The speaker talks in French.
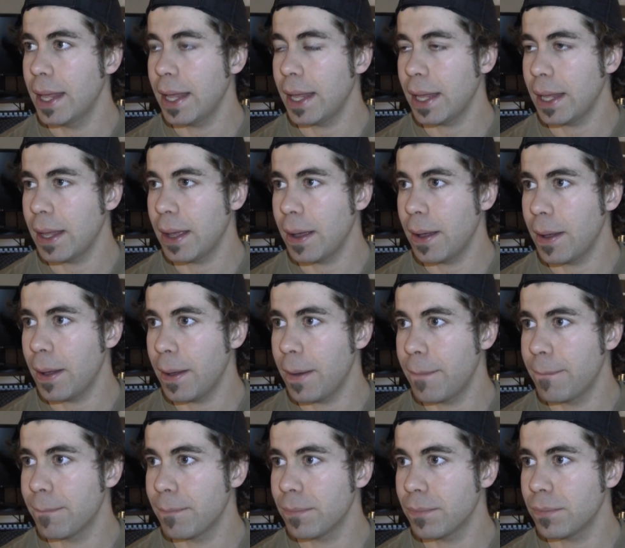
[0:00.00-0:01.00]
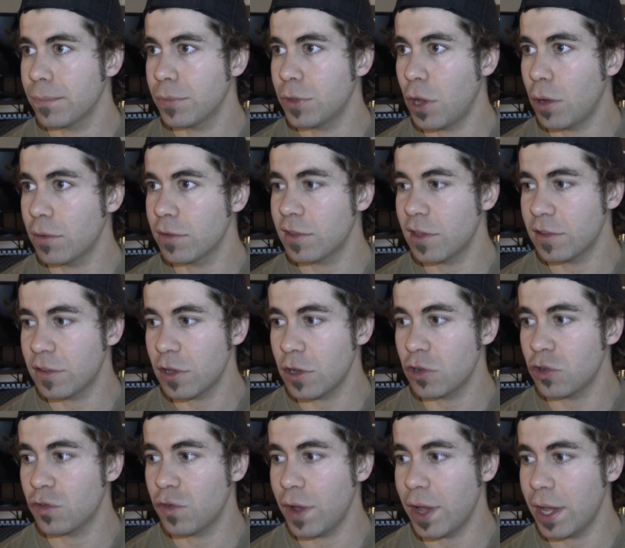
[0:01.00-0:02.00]
Et euh, donc, c'est ça,
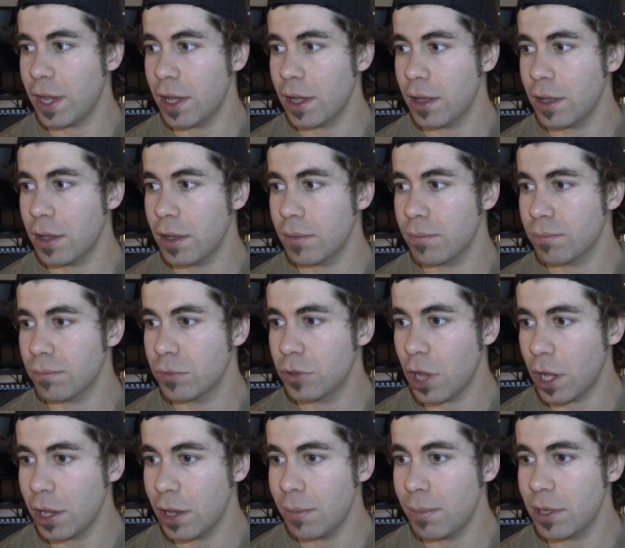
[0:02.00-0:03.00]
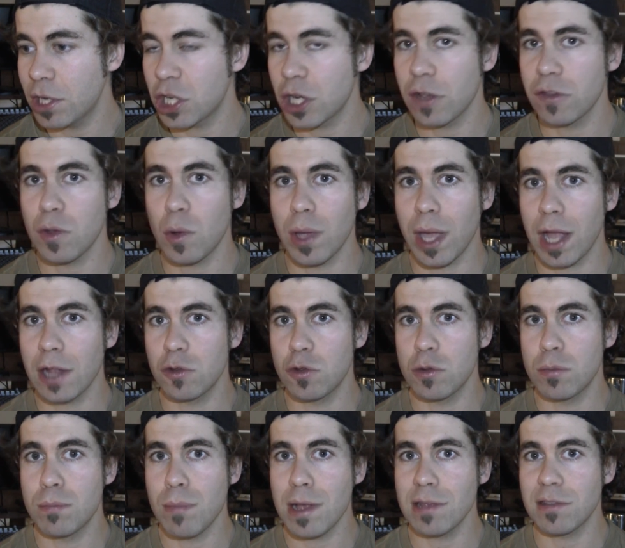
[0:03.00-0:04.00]
je vais donner mes chansons
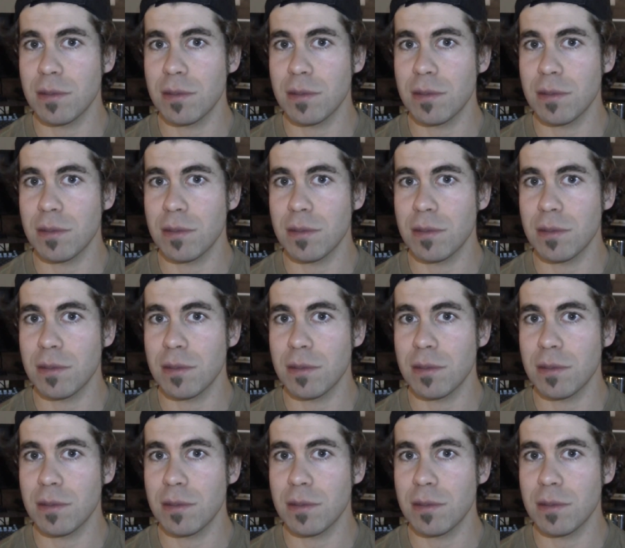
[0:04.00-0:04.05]
gratuitement.